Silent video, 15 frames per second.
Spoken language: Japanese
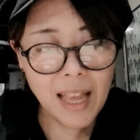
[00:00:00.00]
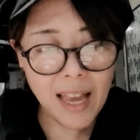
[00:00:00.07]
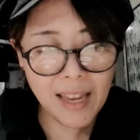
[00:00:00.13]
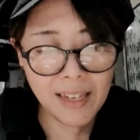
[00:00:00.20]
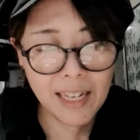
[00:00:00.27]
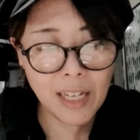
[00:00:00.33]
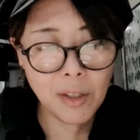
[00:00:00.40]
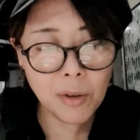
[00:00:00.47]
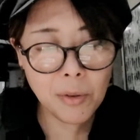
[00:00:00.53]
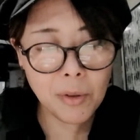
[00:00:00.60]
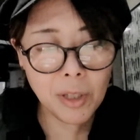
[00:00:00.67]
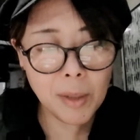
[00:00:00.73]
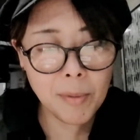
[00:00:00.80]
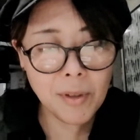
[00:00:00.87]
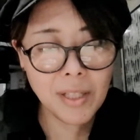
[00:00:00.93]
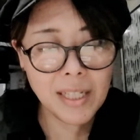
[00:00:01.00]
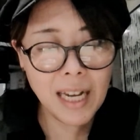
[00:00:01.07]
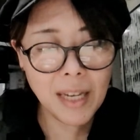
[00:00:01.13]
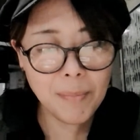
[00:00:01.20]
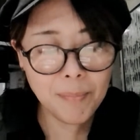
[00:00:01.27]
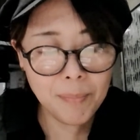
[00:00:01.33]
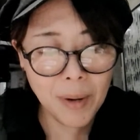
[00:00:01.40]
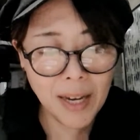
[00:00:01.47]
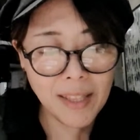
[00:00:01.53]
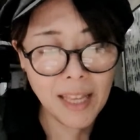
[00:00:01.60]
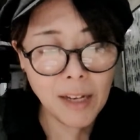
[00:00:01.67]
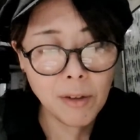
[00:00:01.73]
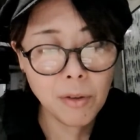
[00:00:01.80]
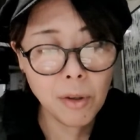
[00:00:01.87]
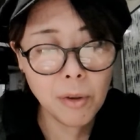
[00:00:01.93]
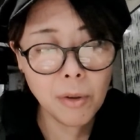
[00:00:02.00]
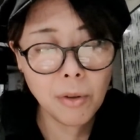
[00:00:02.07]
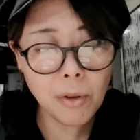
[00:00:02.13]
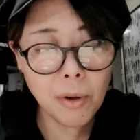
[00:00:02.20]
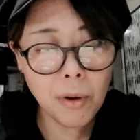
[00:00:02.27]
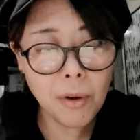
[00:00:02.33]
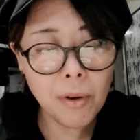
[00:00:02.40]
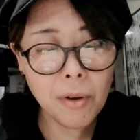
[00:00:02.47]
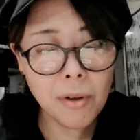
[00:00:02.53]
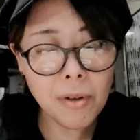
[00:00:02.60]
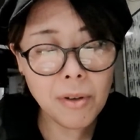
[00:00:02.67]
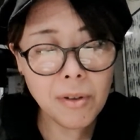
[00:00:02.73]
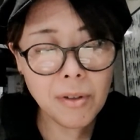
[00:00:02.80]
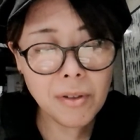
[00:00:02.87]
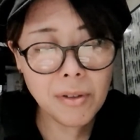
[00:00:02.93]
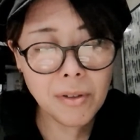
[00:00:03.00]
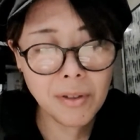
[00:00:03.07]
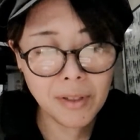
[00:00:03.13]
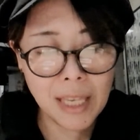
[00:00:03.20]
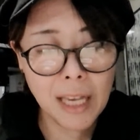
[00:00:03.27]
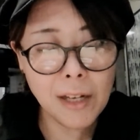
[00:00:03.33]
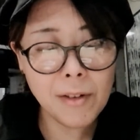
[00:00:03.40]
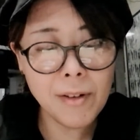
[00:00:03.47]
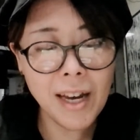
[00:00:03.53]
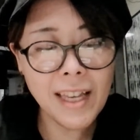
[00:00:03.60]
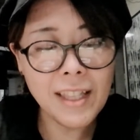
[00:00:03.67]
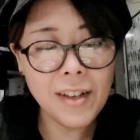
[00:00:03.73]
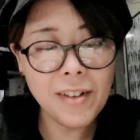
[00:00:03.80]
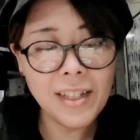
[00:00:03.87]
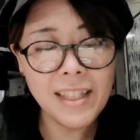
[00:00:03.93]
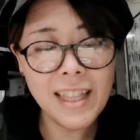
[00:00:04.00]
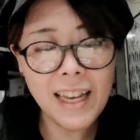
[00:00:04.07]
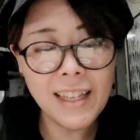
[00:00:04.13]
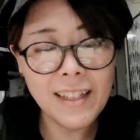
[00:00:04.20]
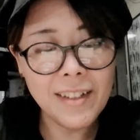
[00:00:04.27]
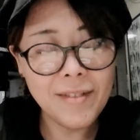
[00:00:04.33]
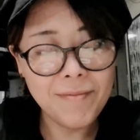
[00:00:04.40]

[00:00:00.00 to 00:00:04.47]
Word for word: ありがとうの気持ちがいっぱいであるということを付け加えておきたい。